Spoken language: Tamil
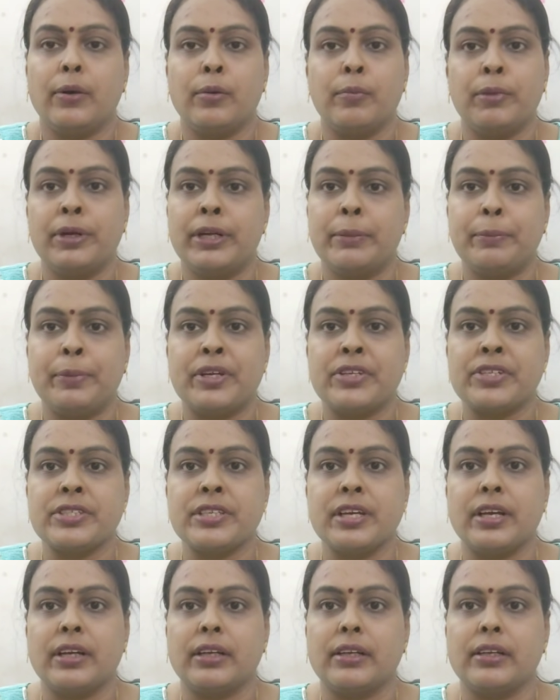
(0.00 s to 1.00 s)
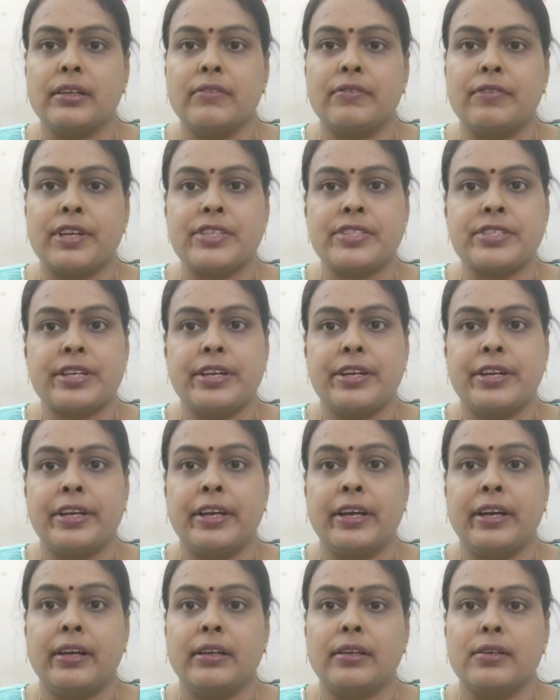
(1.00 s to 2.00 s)
ரொம்ப டிப்ரெஷனா இருக்கு
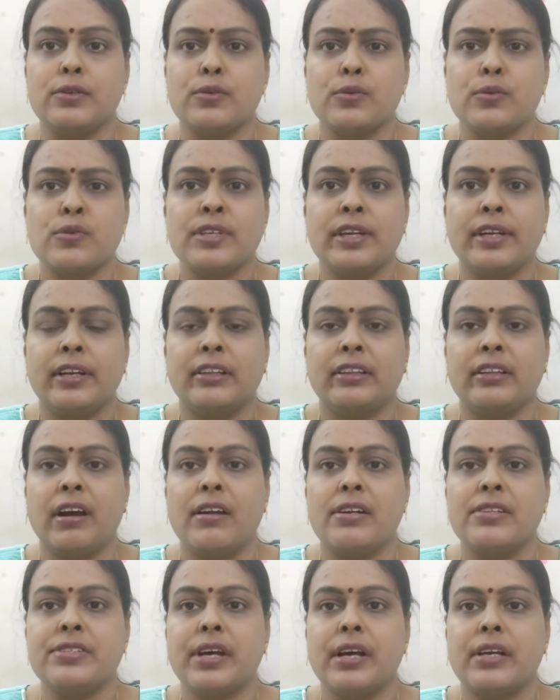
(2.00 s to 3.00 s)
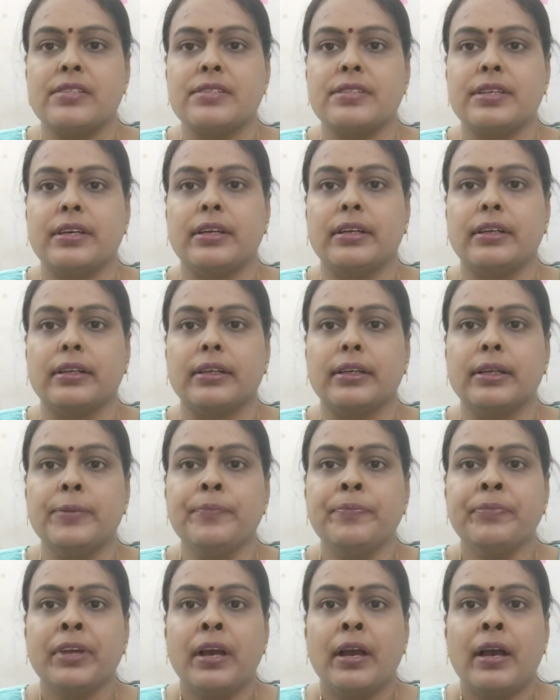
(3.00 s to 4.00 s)
ஃப்ரஸ்ட்ரேட்டிங்கா இருக்கு சூசைடல் தாட் ஜாஸ்தியா இருக்கு
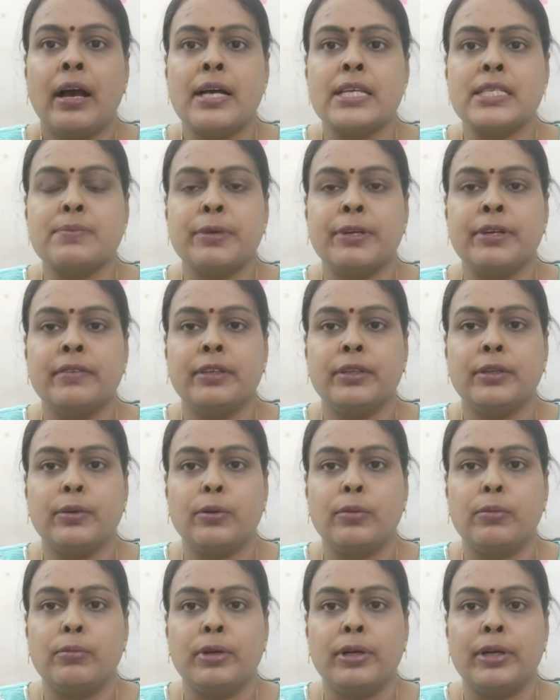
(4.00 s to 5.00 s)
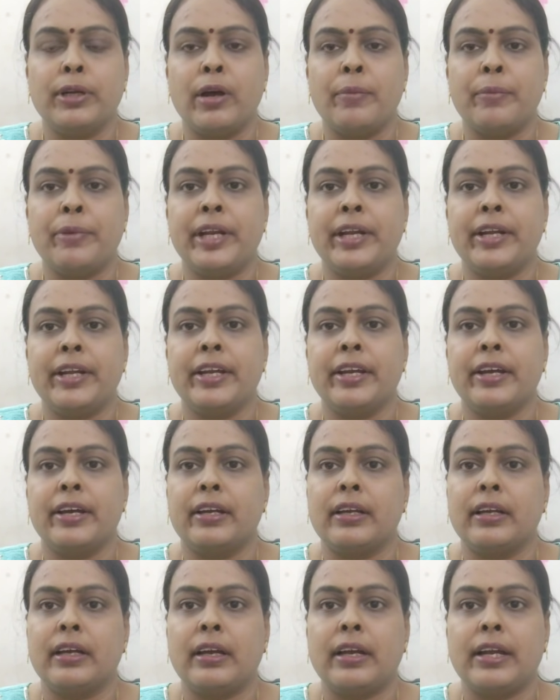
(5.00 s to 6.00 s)
ஹஸ்பண்ட் வந்து ரொம்ப டாமினேட்டிங்காக
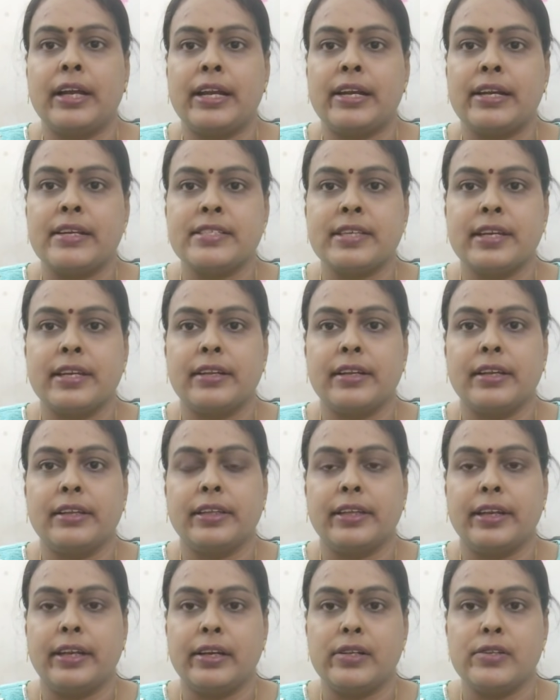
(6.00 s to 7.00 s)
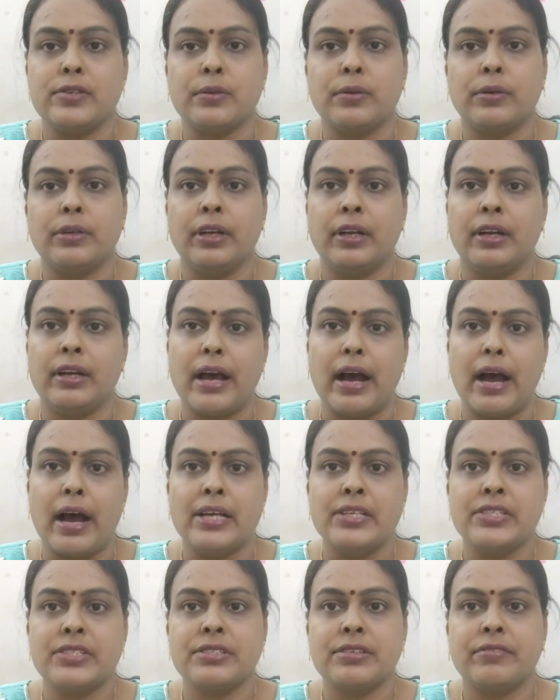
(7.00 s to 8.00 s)
இருக்காரு என்ன செய்யறதுனே தெரியலன்னு சொல்லிட்டு
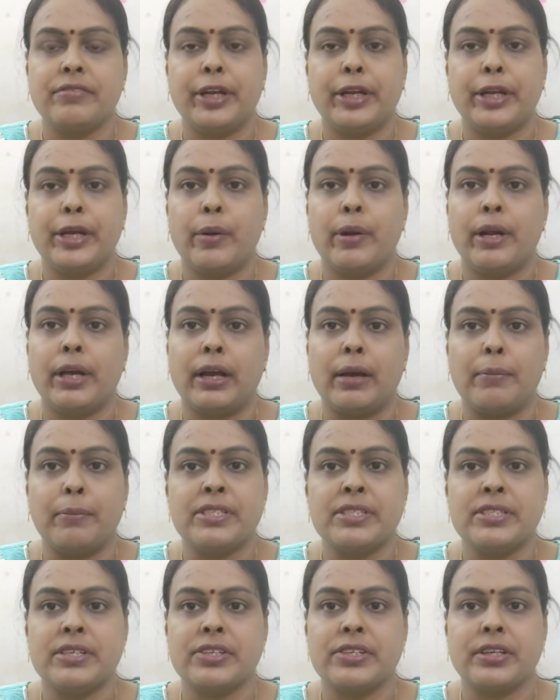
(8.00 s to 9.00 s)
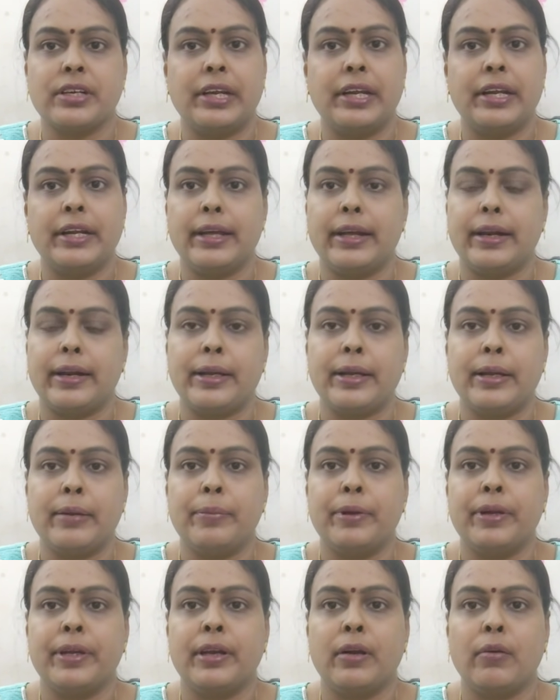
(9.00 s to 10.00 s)
லாஸ்ட் வீடியோட கமெண்ட் செக்ஷன்லேயே நிறைய
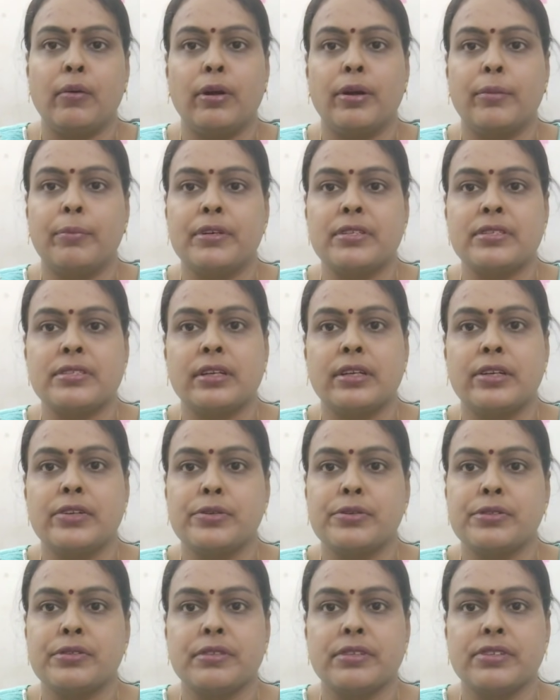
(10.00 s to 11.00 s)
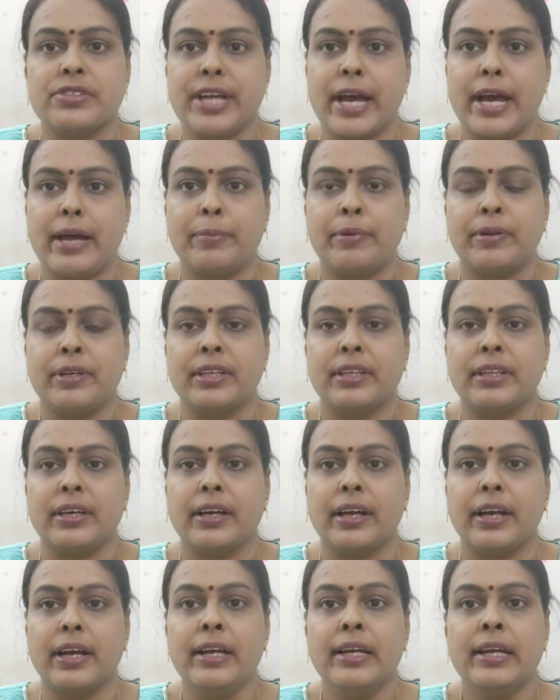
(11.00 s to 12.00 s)
பேர் அவங்களோட பர்சனல் இஷ்யூஸ் வந்து ஷேர்
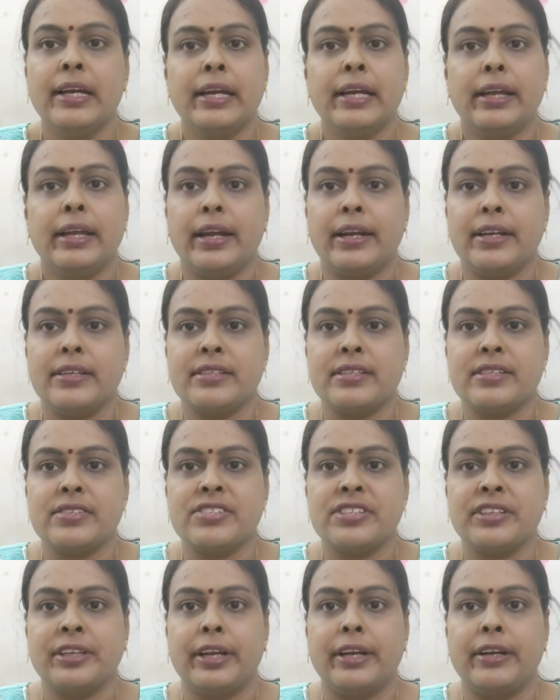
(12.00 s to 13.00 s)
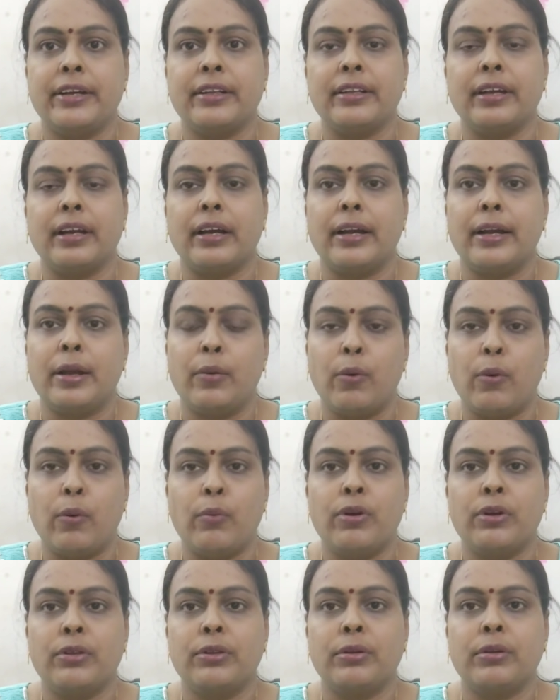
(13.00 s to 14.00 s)
பண்ணியிருந்தாங்க என்கிட்ட சஜஷன் கேட்டிருந்தாங்க நான்
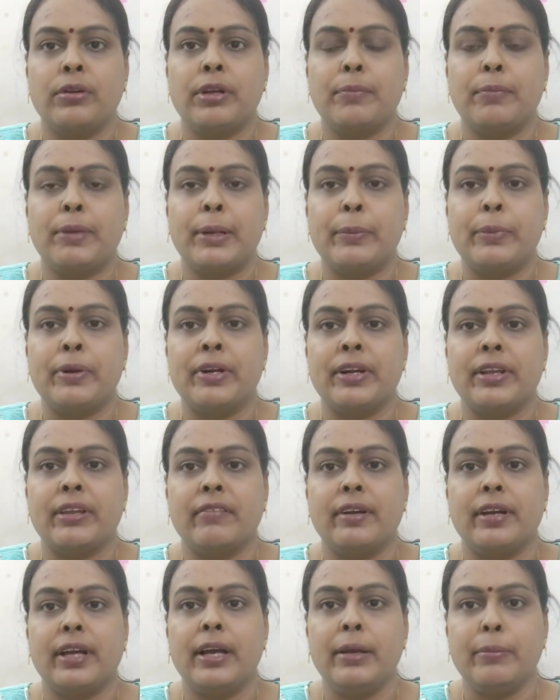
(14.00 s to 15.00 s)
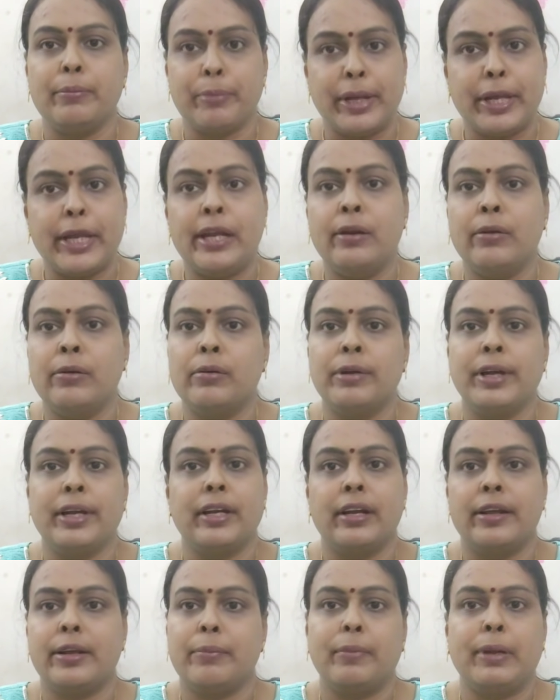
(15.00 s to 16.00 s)
ஒவ்வொருத்துக்கும் ரிப்ளை பண்ணுறத விட மெயிலுக்கும்
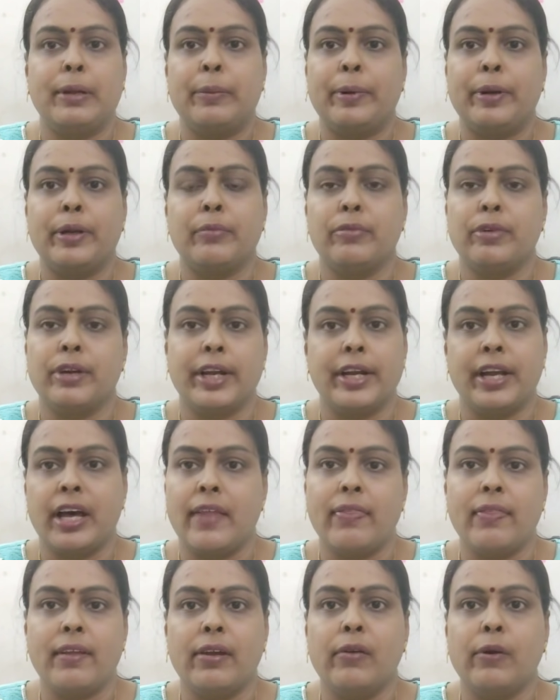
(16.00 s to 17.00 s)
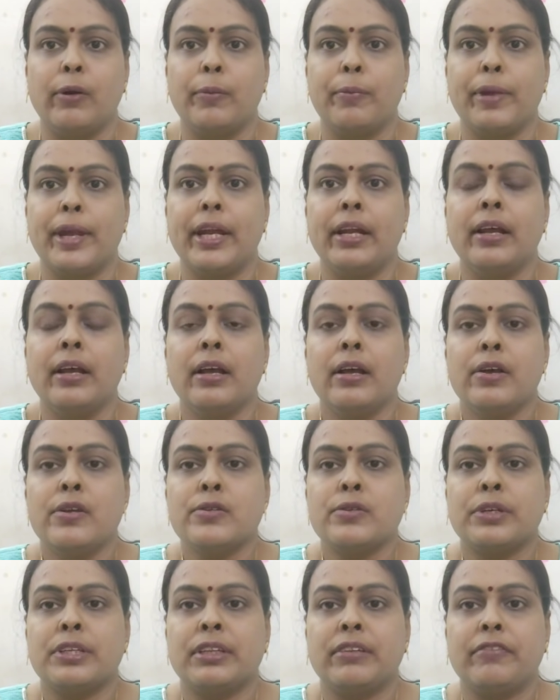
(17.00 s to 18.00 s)
என்னால் ரிப்ளை பண்ண முடியலன்னா அந்த அளவுக்கு மெயில்
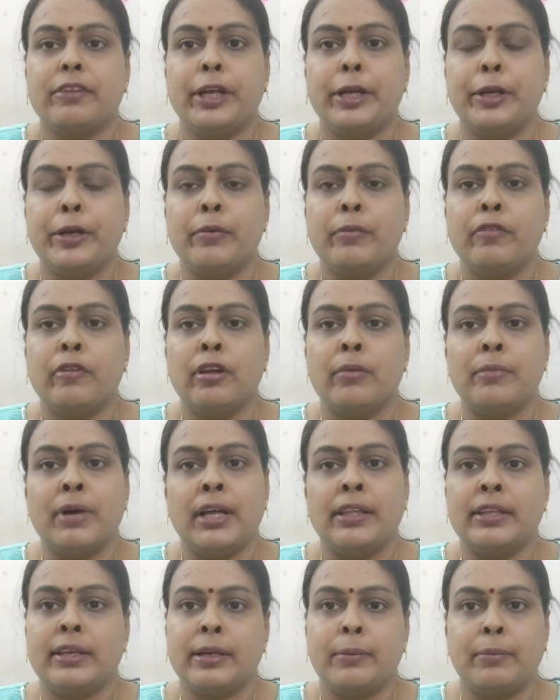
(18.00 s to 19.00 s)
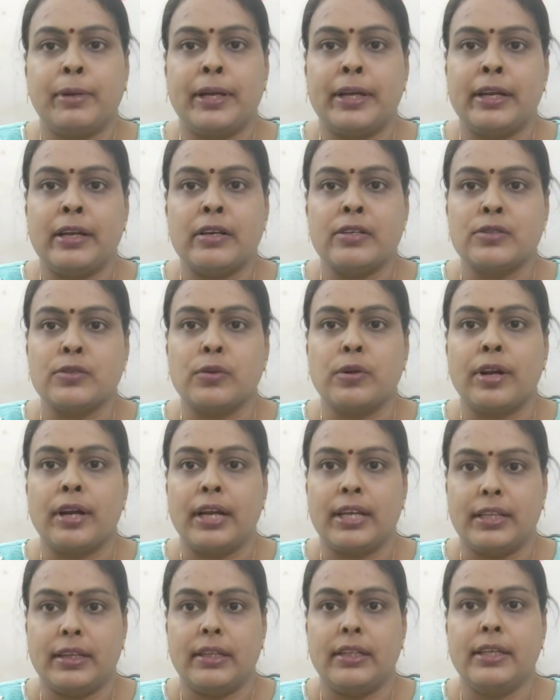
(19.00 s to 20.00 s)
ஸோ இந்த வீடியோ மூலமாக அந்த ரிப்ளை நான்
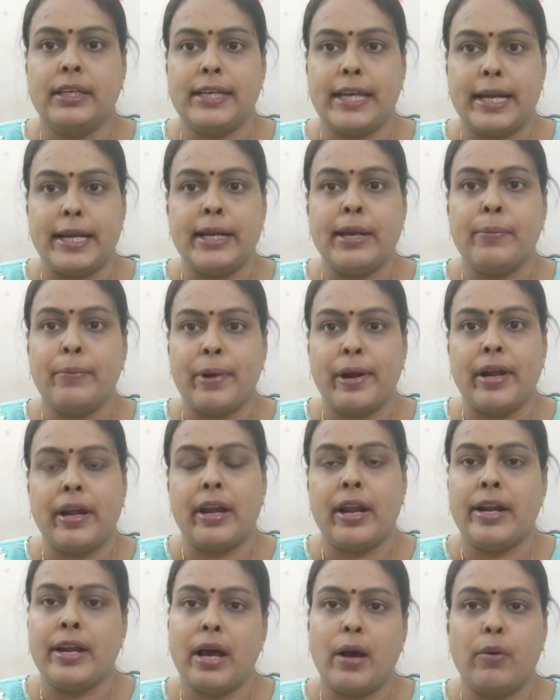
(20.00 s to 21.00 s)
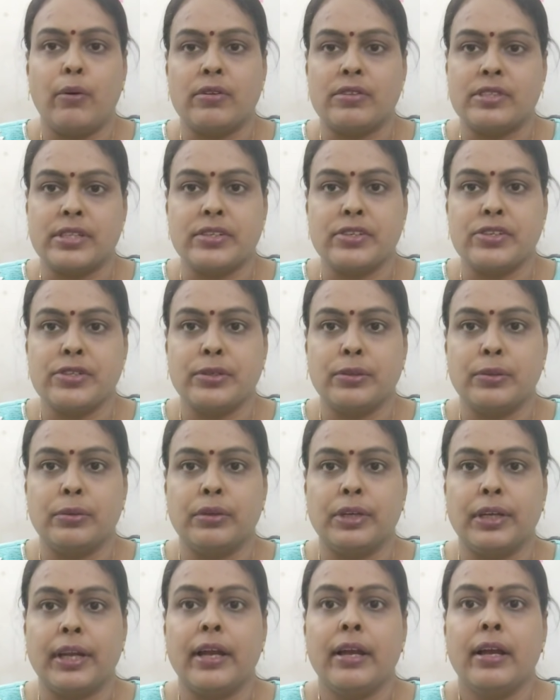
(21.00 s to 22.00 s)
சொல்கிறேன் அதாவது என்ன பண்ணலாம் நான் ஒரு சஜஷன்
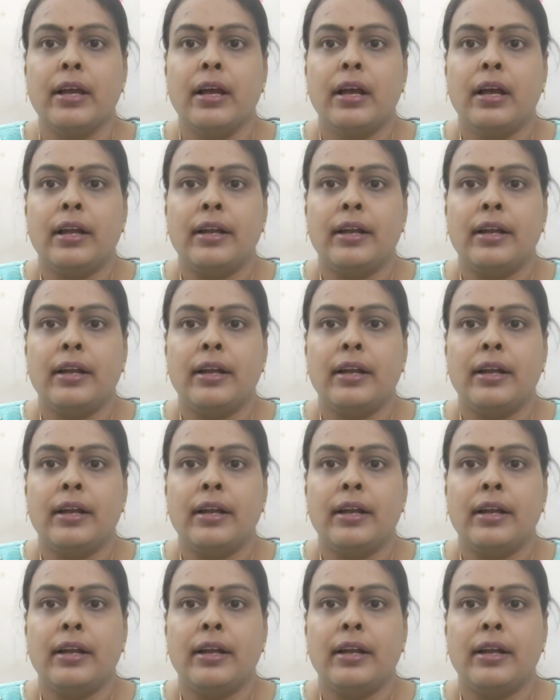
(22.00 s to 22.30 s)
கொடுக்குறேன்